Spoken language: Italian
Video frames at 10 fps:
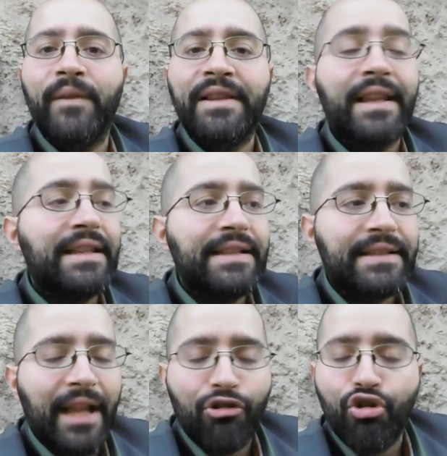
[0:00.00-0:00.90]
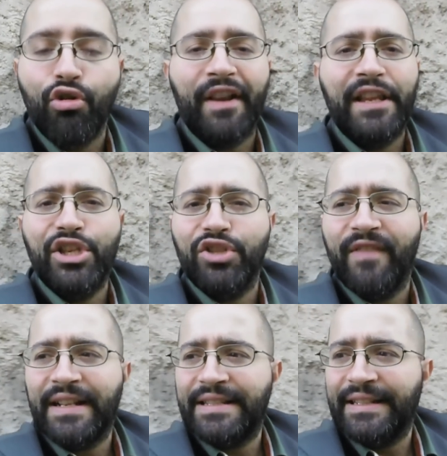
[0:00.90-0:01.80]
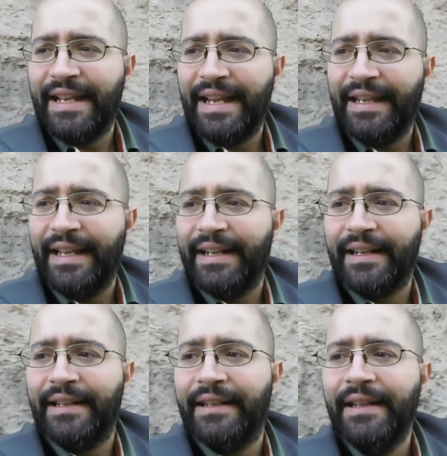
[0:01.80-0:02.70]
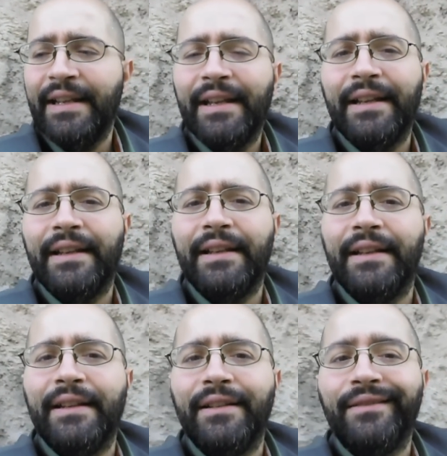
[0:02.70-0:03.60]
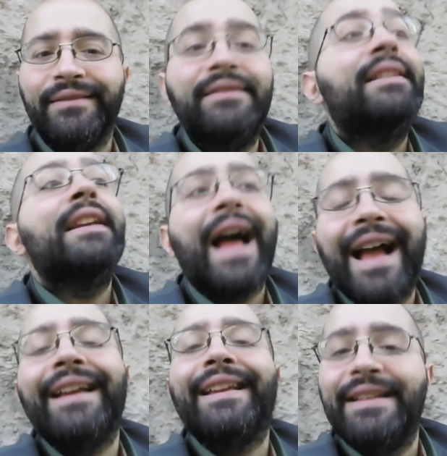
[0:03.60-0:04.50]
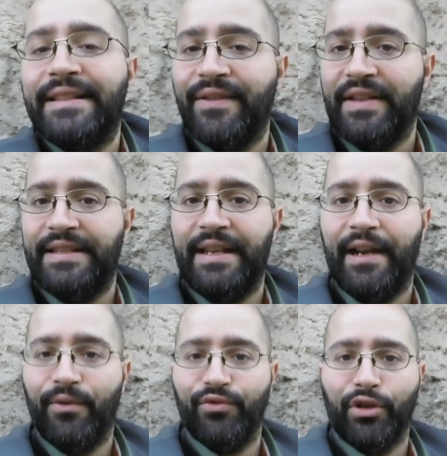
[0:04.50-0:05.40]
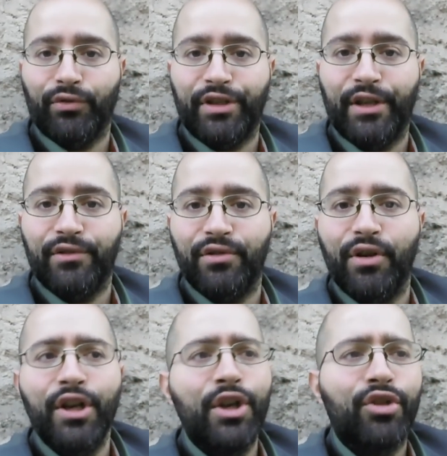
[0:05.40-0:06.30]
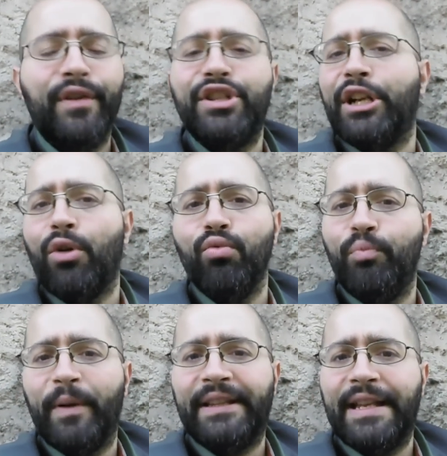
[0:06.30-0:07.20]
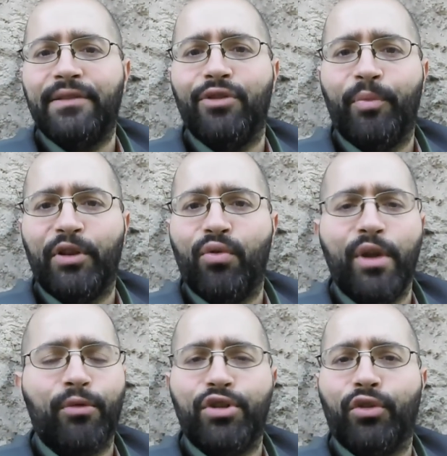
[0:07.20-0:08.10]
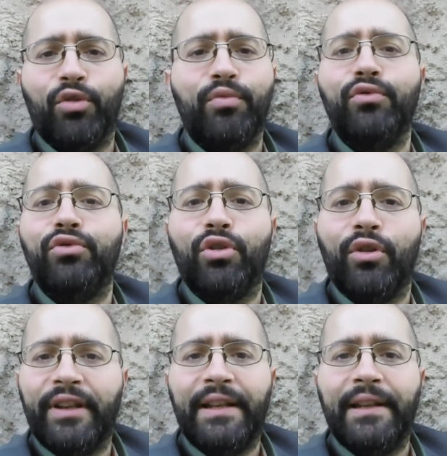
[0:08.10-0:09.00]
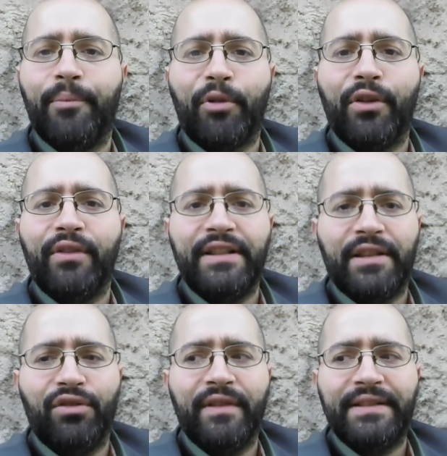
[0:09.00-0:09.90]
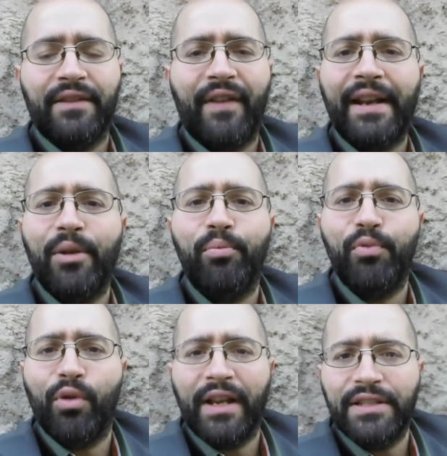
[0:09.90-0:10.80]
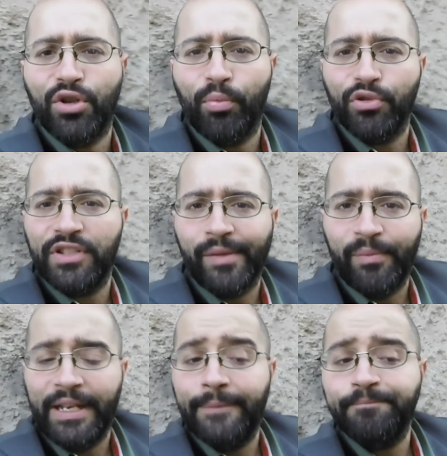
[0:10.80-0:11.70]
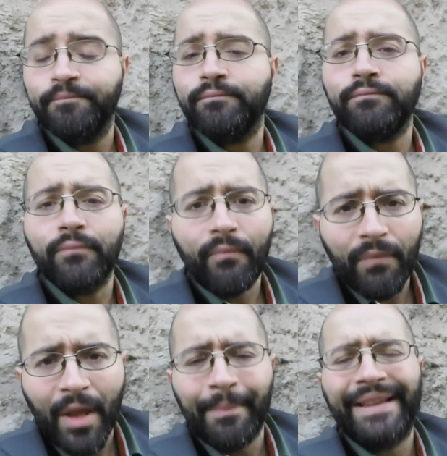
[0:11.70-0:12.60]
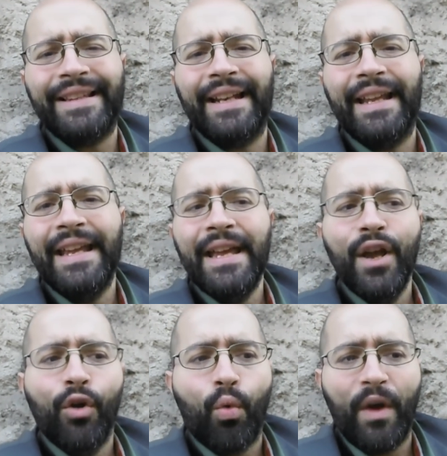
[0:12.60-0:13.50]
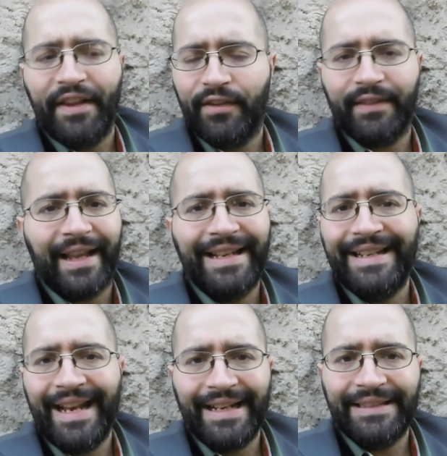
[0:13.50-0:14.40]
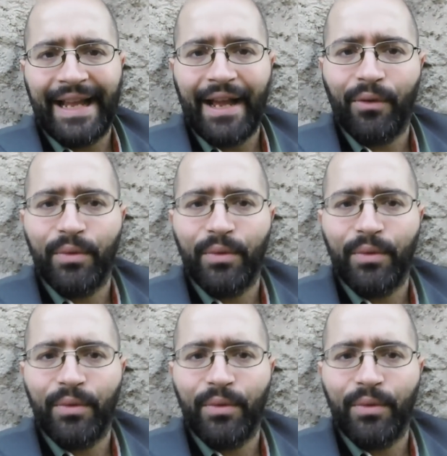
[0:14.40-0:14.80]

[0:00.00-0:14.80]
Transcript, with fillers: degli Stallone, degli Schwarzenegger, uh, di, anche di Steven Seagal in un certo senso, dove c'era un pretesto per cui a un certo punto il protagonista dovesse fare il più casino possibile mettere questa linearità,